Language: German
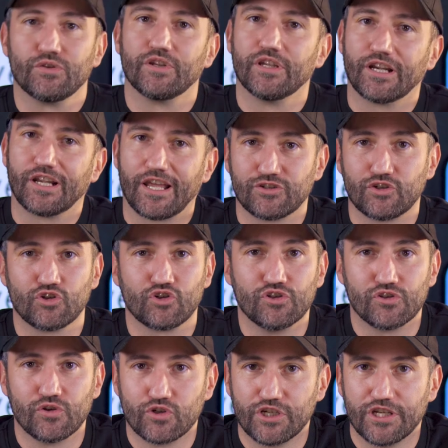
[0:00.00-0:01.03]
zu den klassischen
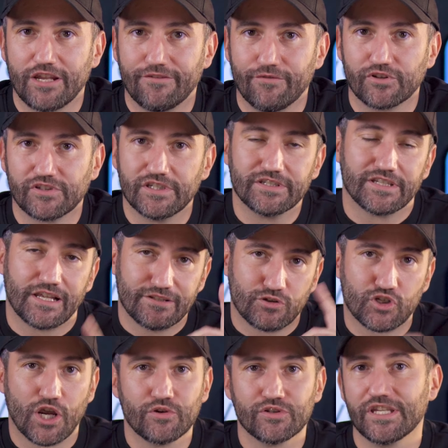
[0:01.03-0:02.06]
Social Networks ist. Also
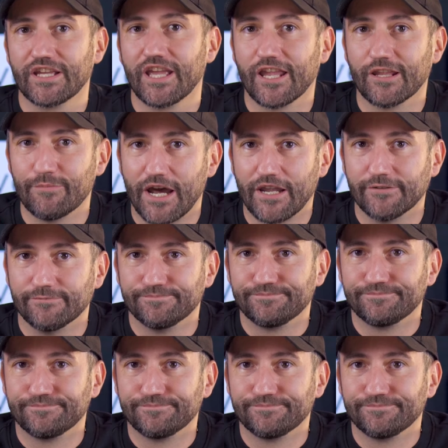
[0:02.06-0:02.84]
schau es dir gerne mal an.